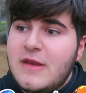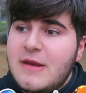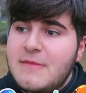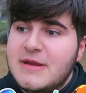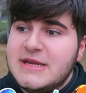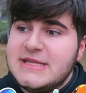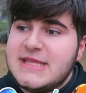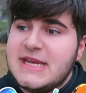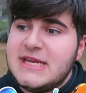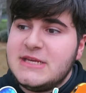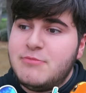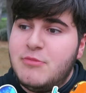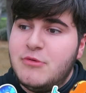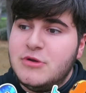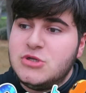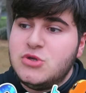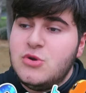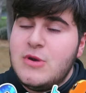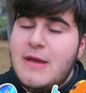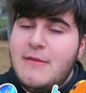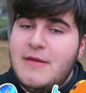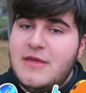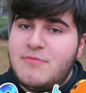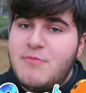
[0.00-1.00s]
trimestres, pues
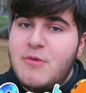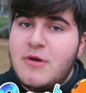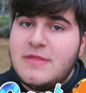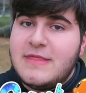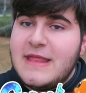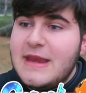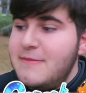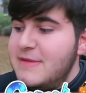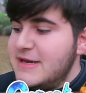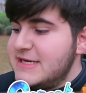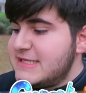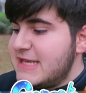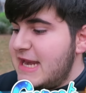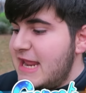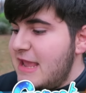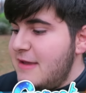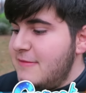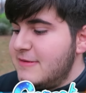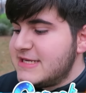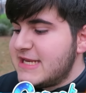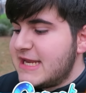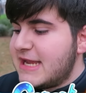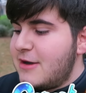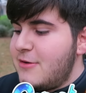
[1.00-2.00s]
una vez por trimestre
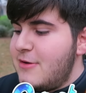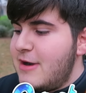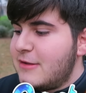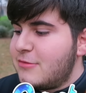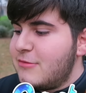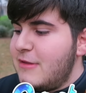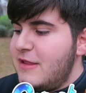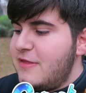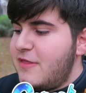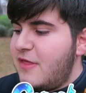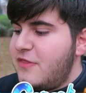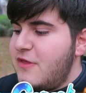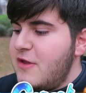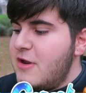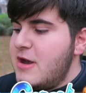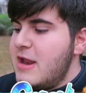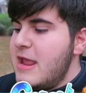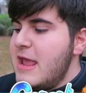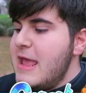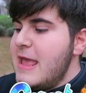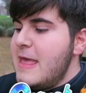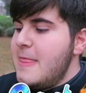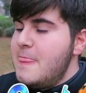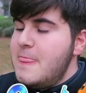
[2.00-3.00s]
iba a sacar una
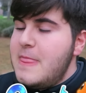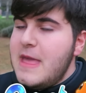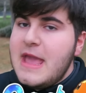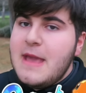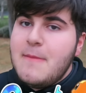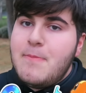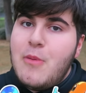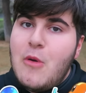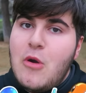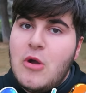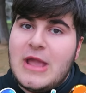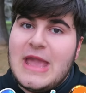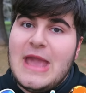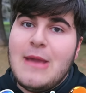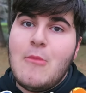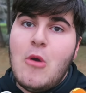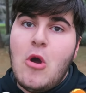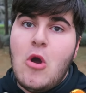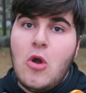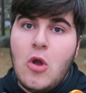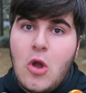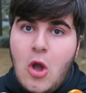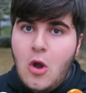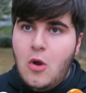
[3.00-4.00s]
actualización de
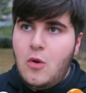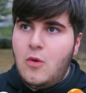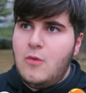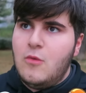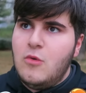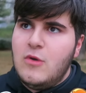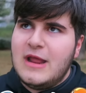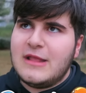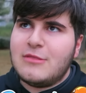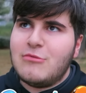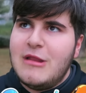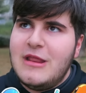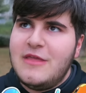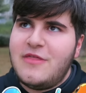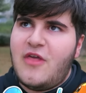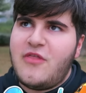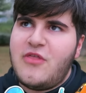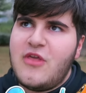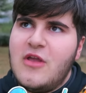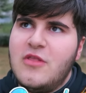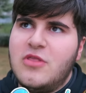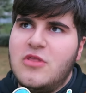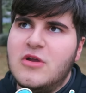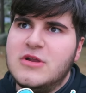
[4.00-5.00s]
Pokémon GO. Una
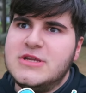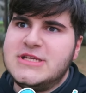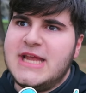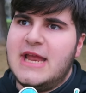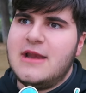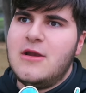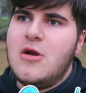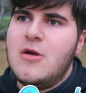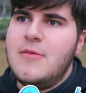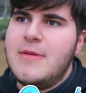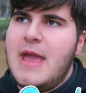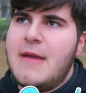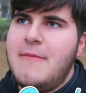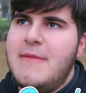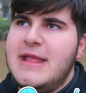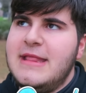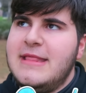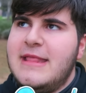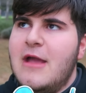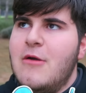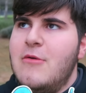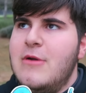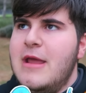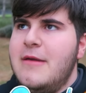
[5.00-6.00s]
actualización tocha, no
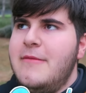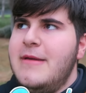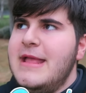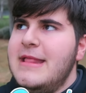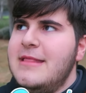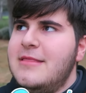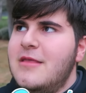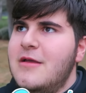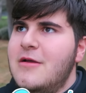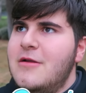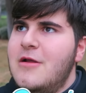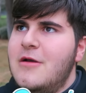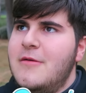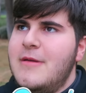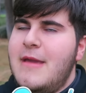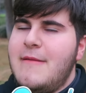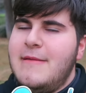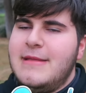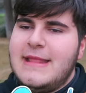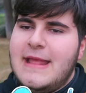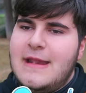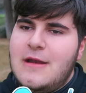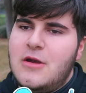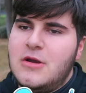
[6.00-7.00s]
obviamente un evento, no
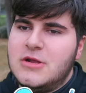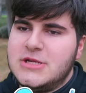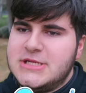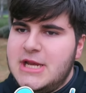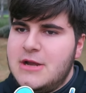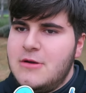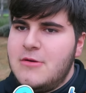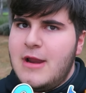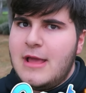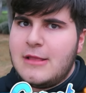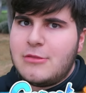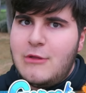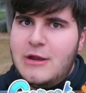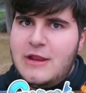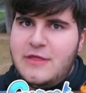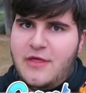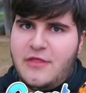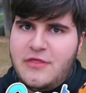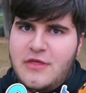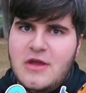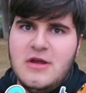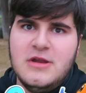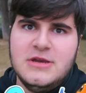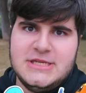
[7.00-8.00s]
obviamente no, no, sino una
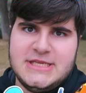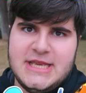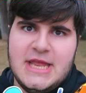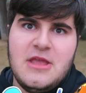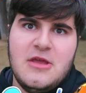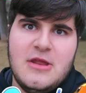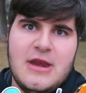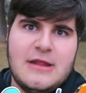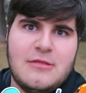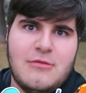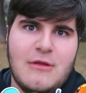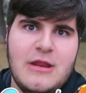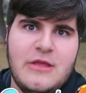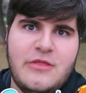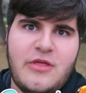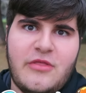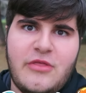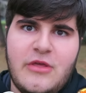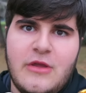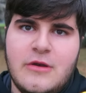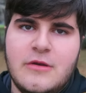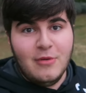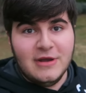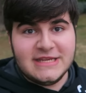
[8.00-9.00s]
actualización, señor
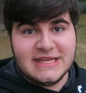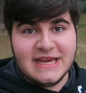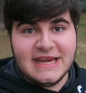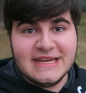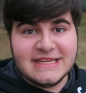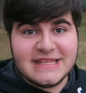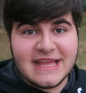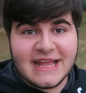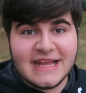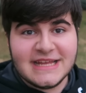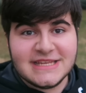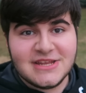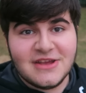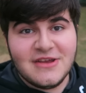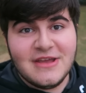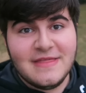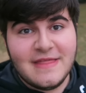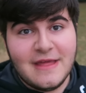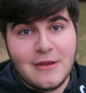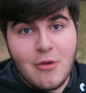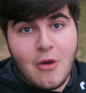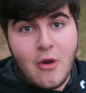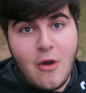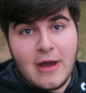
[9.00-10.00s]
actualización. Pues en este caso,
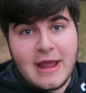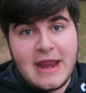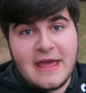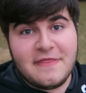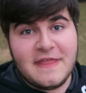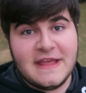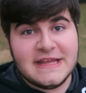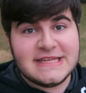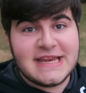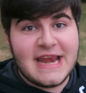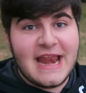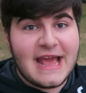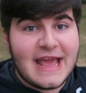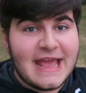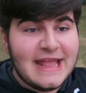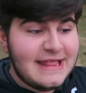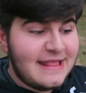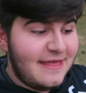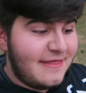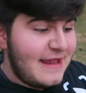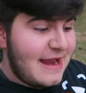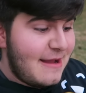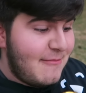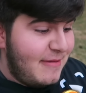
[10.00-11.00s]
y de nuevo gracias a la
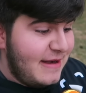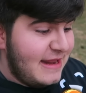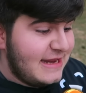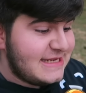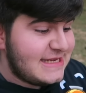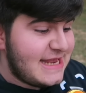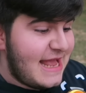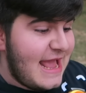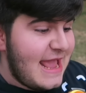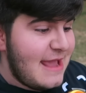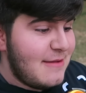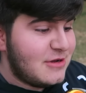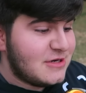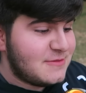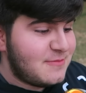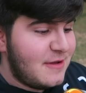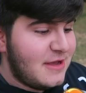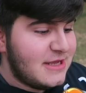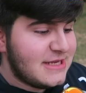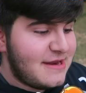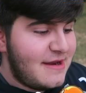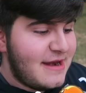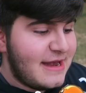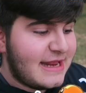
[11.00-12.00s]
gente de la prensa, hemos
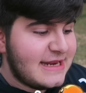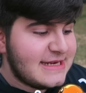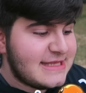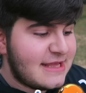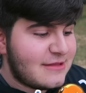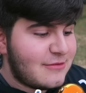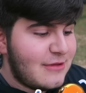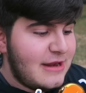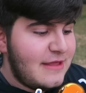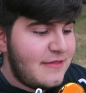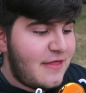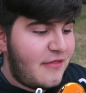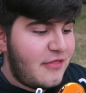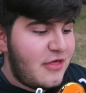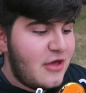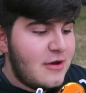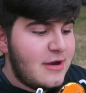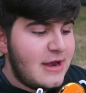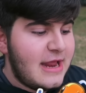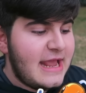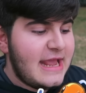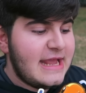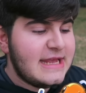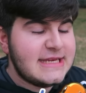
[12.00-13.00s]
podido saber que esta
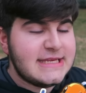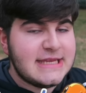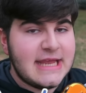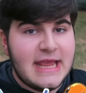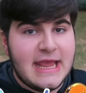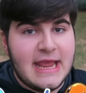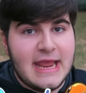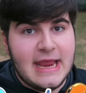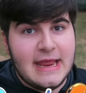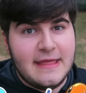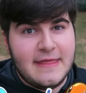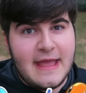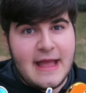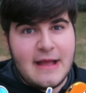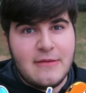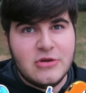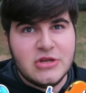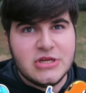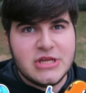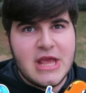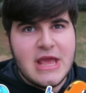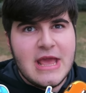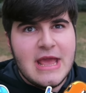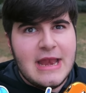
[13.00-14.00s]
actualización es, eh,
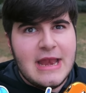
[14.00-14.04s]
digamos,